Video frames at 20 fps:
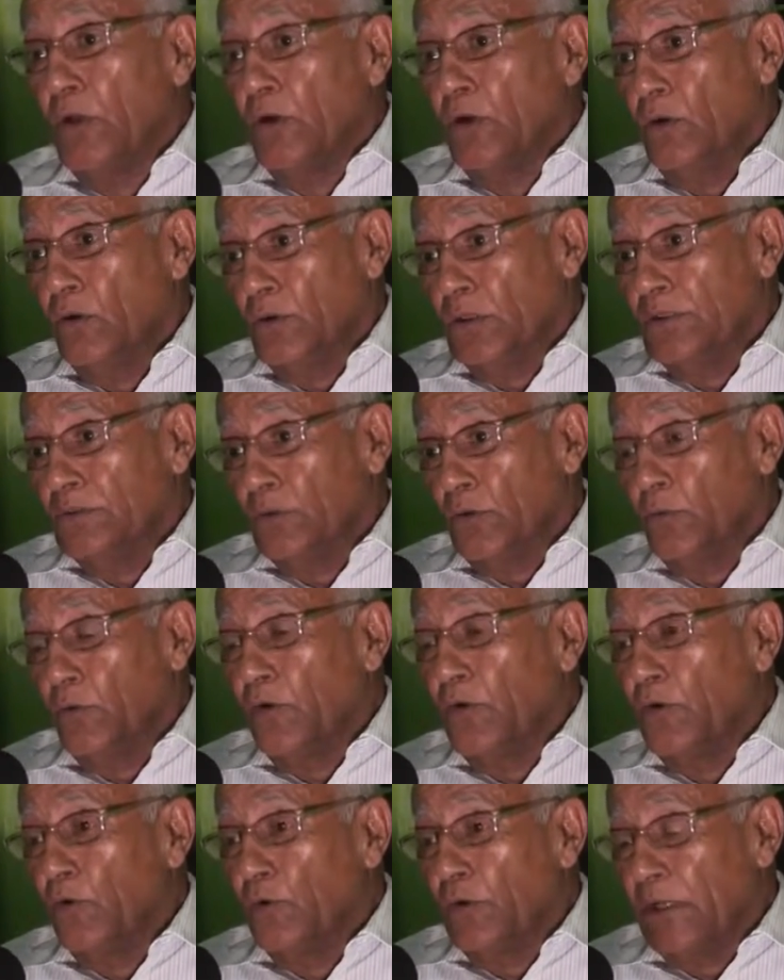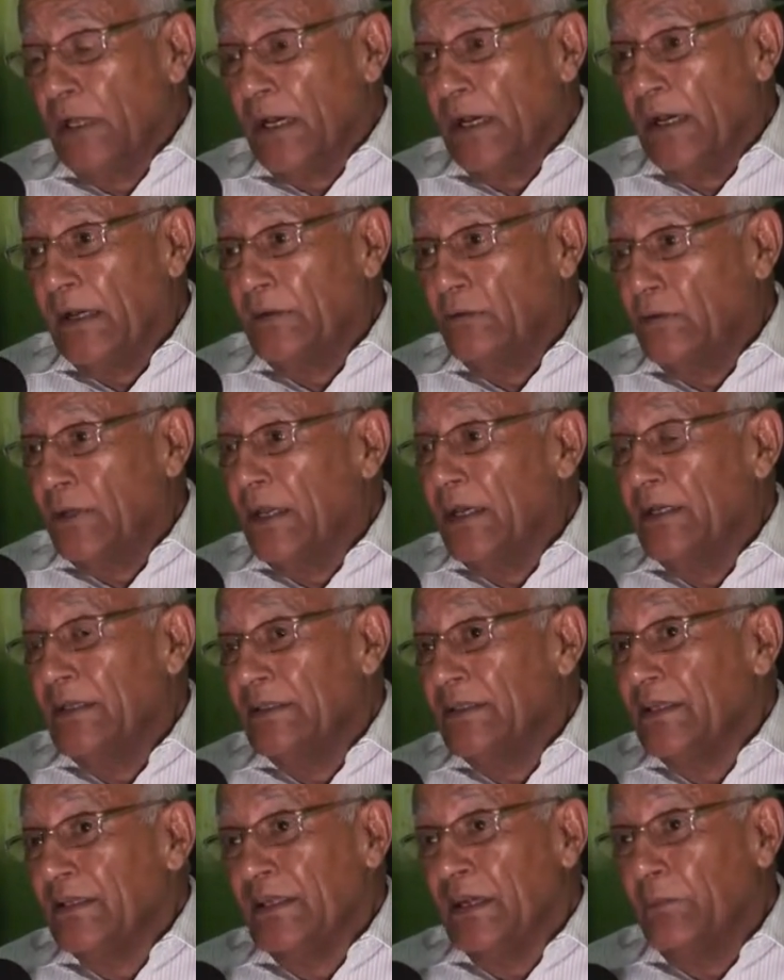los que somos iguayanos y la
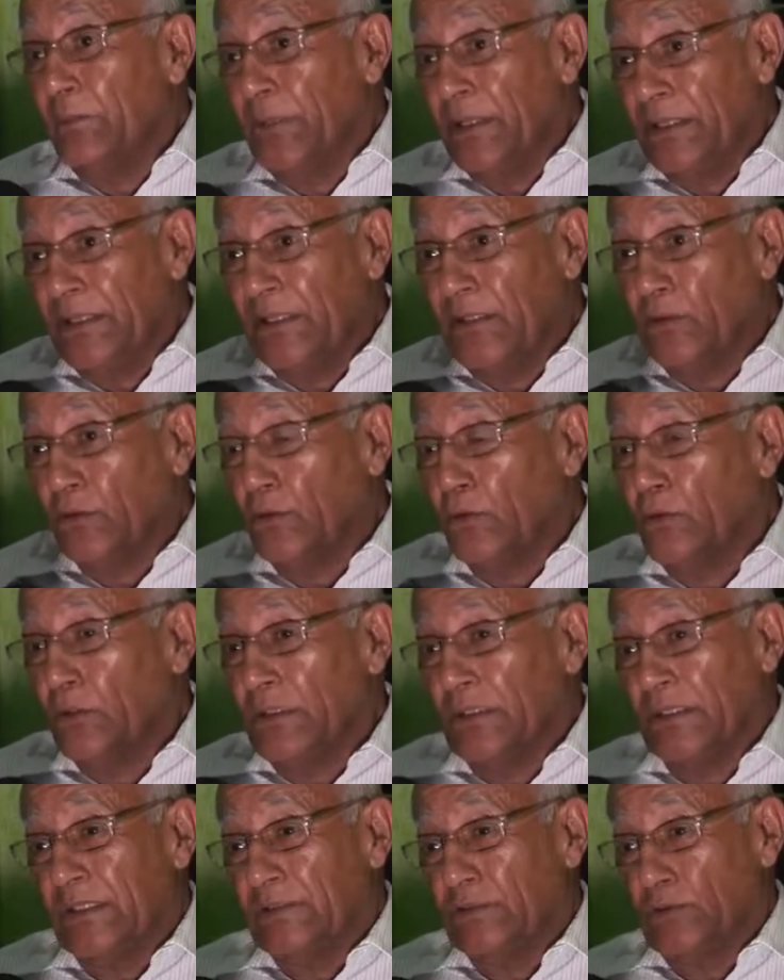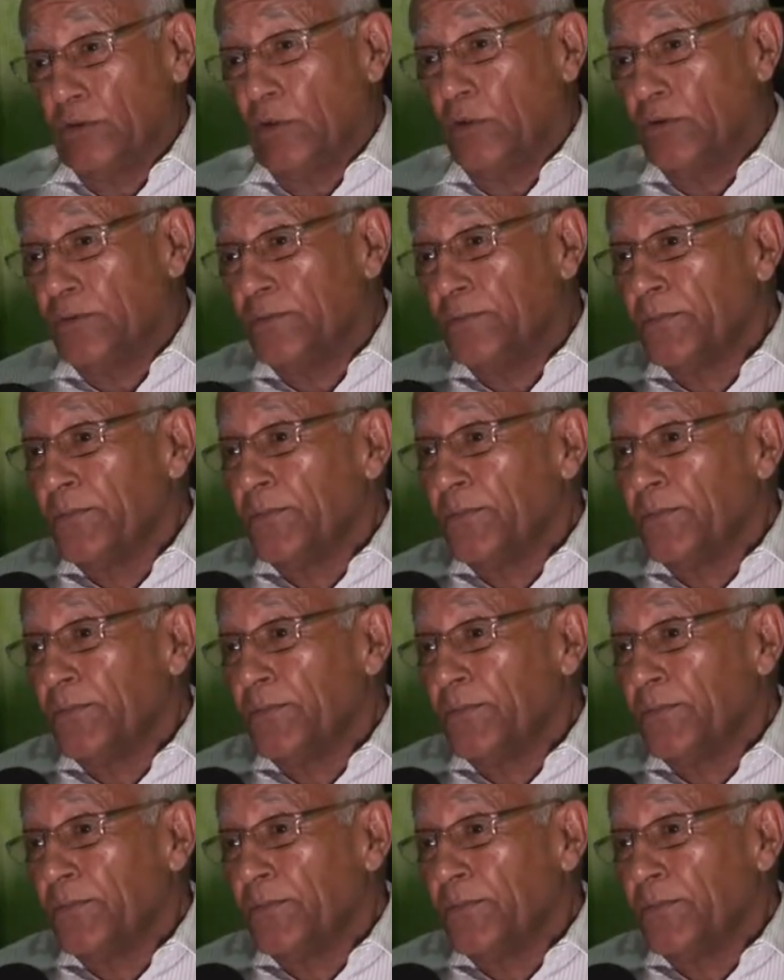gente que han venido con intención